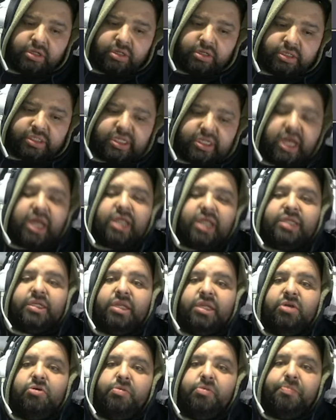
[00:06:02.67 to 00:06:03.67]
sácala
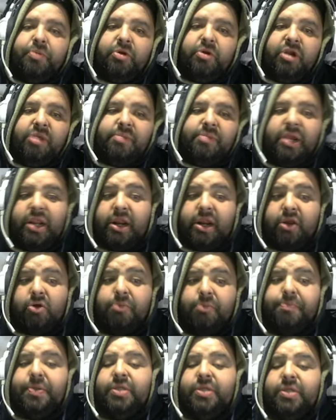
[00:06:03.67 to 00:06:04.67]
sin ningún problema, las
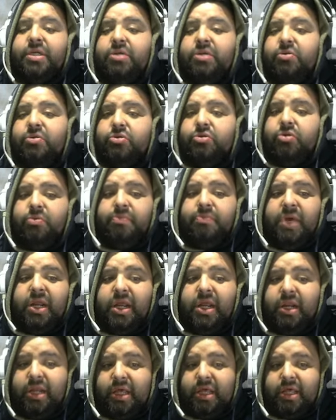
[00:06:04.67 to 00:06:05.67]
recompensas no son
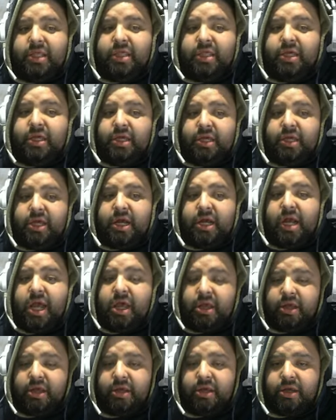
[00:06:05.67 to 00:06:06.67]
malas las de
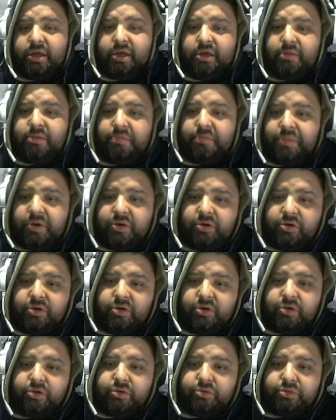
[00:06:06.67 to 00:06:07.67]
acá,
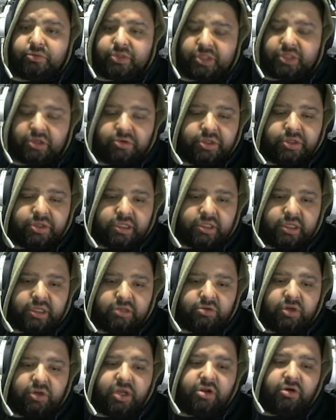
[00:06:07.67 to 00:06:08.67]
pero sigo
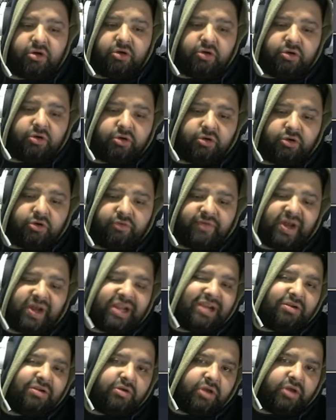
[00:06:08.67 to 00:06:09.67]
insistiendo que no nos
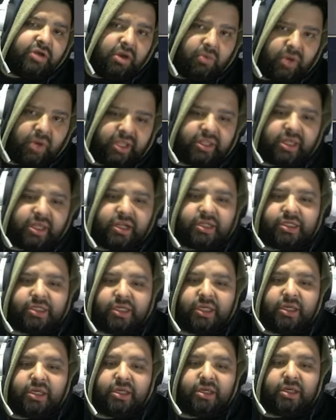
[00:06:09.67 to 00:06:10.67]
valen lo que cuestan, así
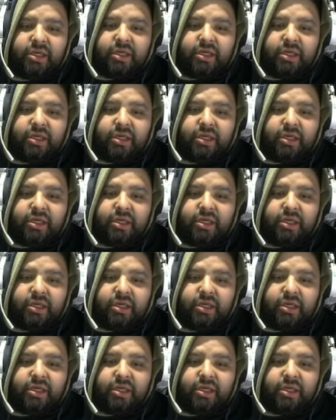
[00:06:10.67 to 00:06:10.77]
que